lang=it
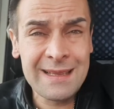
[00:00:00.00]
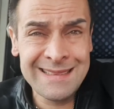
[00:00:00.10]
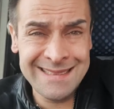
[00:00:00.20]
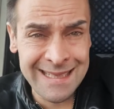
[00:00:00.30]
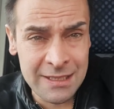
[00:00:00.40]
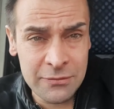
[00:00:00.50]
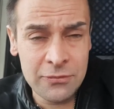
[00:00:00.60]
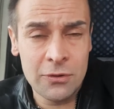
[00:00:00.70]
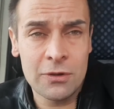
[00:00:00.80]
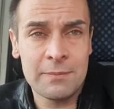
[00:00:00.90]
stanno in
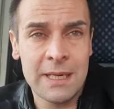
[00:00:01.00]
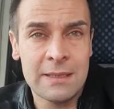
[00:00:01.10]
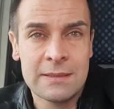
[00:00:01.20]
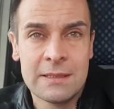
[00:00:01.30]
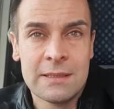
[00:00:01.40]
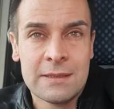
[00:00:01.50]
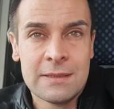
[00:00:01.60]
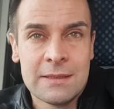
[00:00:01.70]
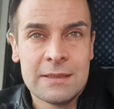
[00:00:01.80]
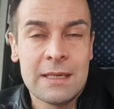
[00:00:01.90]
forma
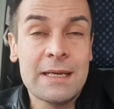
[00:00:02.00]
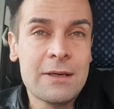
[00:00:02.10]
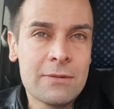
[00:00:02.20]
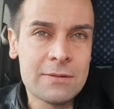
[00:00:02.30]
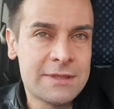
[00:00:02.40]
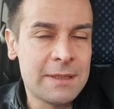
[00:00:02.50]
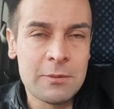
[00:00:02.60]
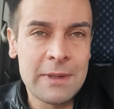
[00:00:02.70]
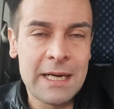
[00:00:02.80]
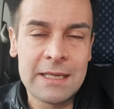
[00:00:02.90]
anche loro
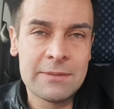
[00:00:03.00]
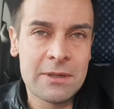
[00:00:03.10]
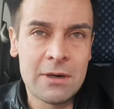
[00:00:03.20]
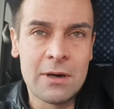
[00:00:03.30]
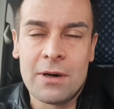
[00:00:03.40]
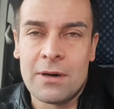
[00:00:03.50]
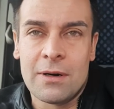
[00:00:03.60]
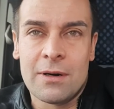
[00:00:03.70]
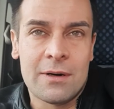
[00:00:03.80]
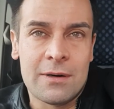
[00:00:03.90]
stiamo male,
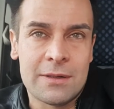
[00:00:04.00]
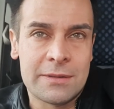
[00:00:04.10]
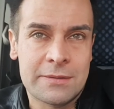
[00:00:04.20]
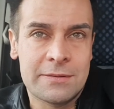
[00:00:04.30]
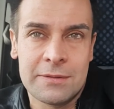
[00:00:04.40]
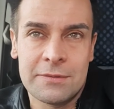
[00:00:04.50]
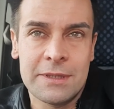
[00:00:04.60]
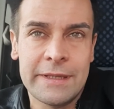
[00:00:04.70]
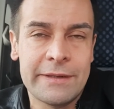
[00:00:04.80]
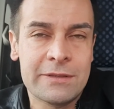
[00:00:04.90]
però
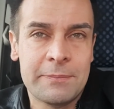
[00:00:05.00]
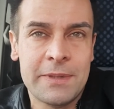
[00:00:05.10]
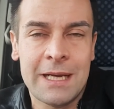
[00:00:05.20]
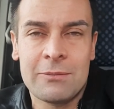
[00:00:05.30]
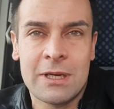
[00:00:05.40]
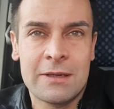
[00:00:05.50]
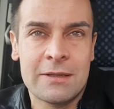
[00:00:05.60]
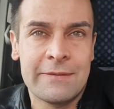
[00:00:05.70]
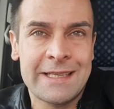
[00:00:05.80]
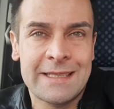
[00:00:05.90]
noi lo sappiamo la,
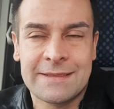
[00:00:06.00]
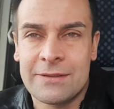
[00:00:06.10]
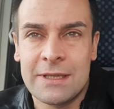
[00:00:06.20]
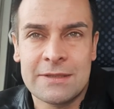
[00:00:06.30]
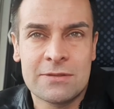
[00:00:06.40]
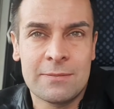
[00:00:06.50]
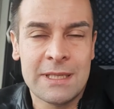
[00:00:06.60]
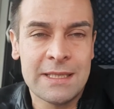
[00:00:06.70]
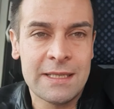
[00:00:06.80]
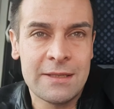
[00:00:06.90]
la vecchia storia,
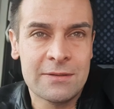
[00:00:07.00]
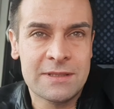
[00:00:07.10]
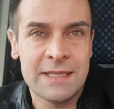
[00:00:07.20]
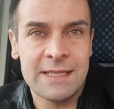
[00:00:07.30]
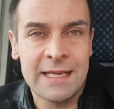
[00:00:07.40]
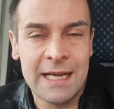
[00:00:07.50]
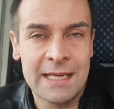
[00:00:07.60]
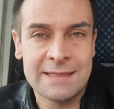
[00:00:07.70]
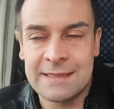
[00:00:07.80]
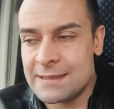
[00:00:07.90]
insomma, dei nostri
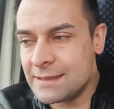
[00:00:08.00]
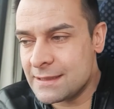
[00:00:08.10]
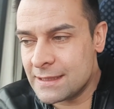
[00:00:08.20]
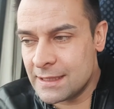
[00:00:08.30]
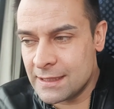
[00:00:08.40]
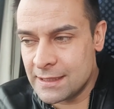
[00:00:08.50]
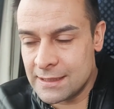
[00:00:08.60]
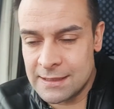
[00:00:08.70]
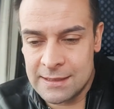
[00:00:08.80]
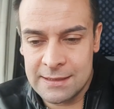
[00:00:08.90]
rincalzi. Eh.